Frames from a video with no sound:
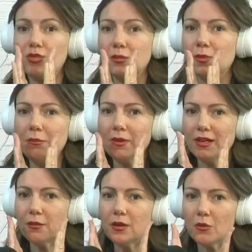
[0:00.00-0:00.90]
em
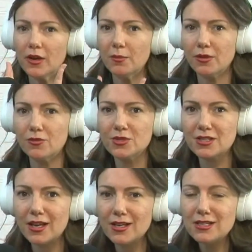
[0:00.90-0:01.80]
primeira mão aí para
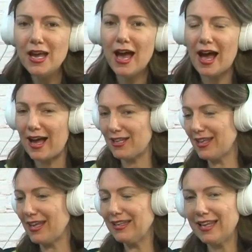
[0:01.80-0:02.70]
vocês a
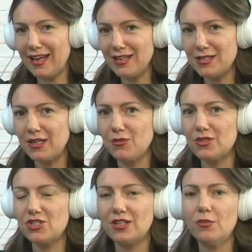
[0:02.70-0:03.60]
tendência que
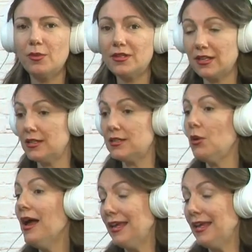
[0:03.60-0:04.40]
você já deve prestar atenção.